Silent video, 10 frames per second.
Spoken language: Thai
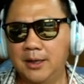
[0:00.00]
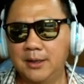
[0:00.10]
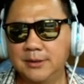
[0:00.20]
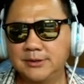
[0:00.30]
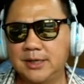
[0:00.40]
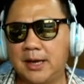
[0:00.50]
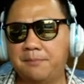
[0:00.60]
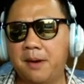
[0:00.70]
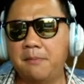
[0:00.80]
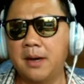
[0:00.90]
เศษป
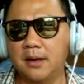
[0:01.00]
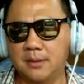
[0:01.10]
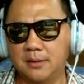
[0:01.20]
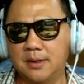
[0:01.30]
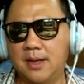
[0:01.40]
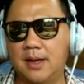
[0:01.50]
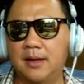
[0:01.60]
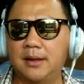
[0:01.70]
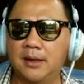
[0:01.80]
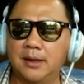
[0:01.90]
ลาหมึกนะฮะ
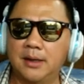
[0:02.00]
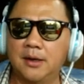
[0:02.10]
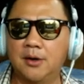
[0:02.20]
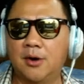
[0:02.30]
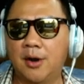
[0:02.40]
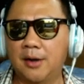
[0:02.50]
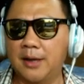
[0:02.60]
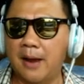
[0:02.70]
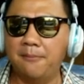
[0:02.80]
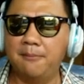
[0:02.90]
นิดๆหน่อยๆ
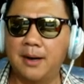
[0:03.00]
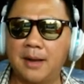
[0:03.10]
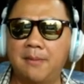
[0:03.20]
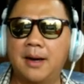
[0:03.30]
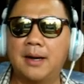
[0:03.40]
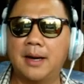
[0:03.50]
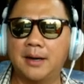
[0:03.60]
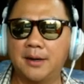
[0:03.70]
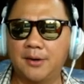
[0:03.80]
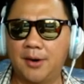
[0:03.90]
ยำอะไรบ้างเล็กๆ
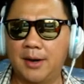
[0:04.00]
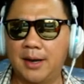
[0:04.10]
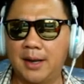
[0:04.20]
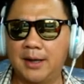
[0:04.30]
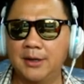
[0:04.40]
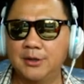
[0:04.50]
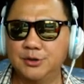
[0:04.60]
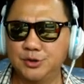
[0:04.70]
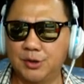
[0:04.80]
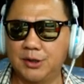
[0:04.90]
น้อยๆนะฮะ
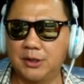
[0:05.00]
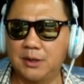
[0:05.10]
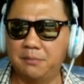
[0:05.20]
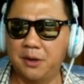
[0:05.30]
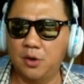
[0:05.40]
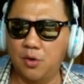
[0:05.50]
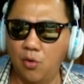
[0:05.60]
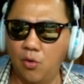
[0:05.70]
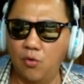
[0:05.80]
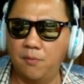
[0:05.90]
ส่วนที่จะเป็นกุ้
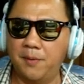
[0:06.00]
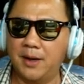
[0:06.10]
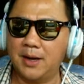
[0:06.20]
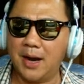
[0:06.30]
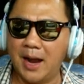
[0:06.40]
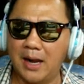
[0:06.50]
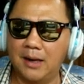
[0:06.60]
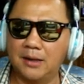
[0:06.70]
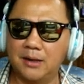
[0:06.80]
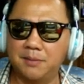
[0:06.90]
งเป็นกั้ง
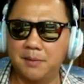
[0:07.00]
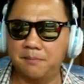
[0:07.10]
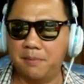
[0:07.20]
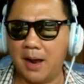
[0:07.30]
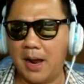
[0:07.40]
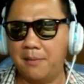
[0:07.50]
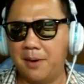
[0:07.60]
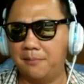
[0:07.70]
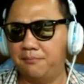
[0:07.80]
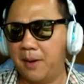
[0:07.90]
ที่เป็นปลาแบบ
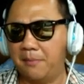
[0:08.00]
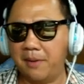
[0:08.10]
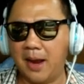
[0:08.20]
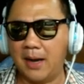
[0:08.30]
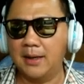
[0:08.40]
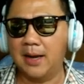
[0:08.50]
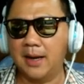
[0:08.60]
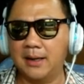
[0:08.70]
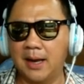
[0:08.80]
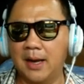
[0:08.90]
แพงๆหรืออะไรเนี่ย